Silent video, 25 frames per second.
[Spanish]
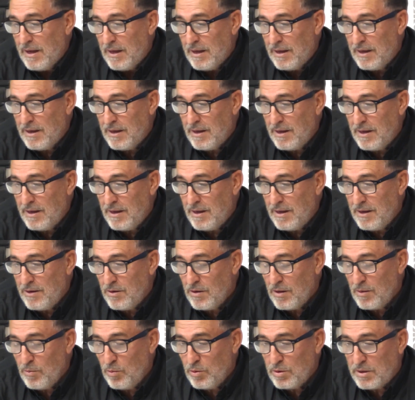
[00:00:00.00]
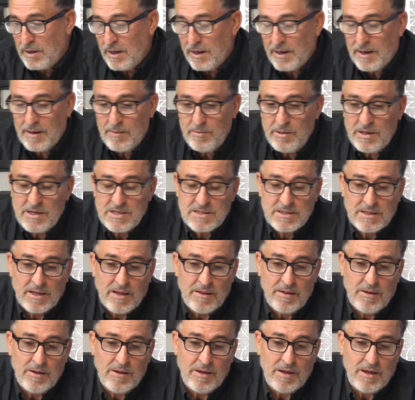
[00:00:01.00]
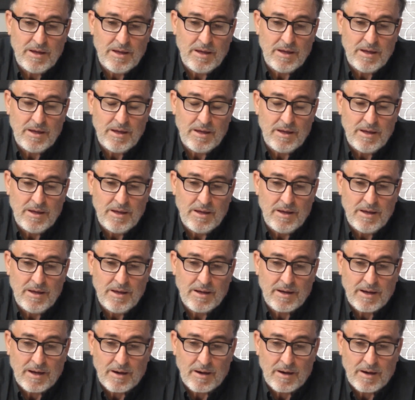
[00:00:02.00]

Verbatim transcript: y yo debuté en el Ministadi y